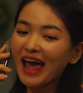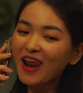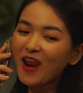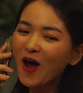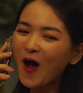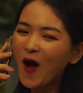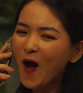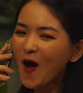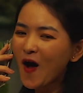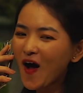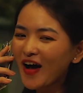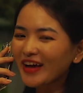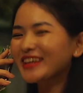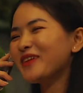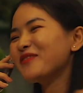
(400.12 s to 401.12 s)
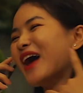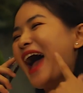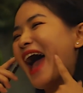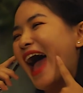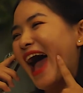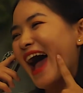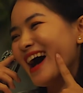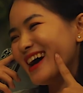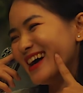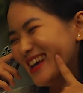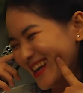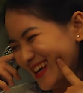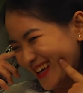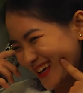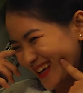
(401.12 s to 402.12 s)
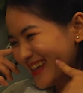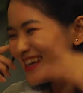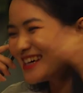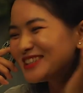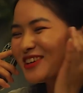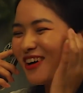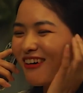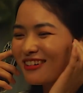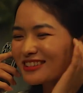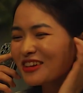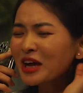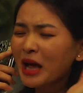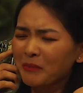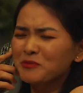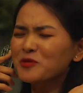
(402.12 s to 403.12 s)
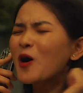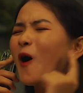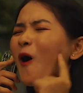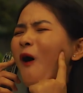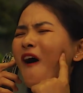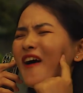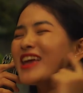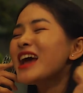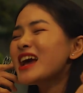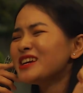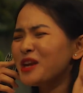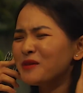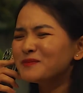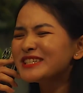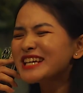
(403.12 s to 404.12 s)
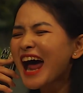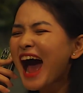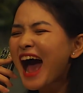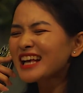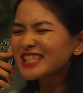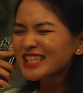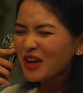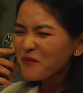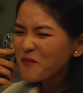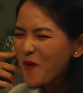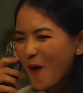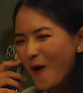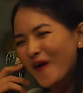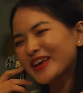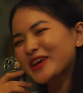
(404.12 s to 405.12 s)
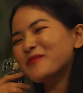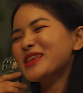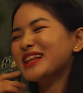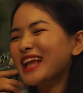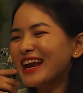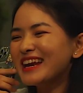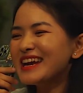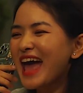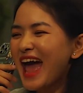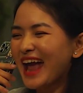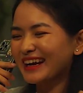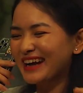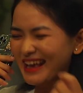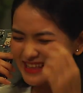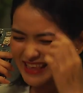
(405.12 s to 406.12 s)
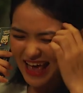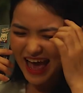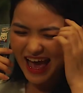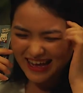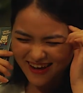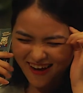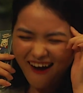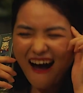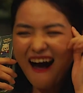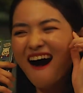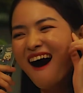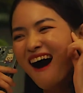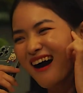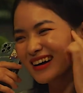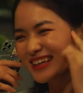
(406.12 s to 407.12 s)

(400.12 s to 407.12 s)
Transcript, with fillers: alo kim hả ôi tao gặp rồi đẹp trai xong rồi công việc thành đạt đại gia ngon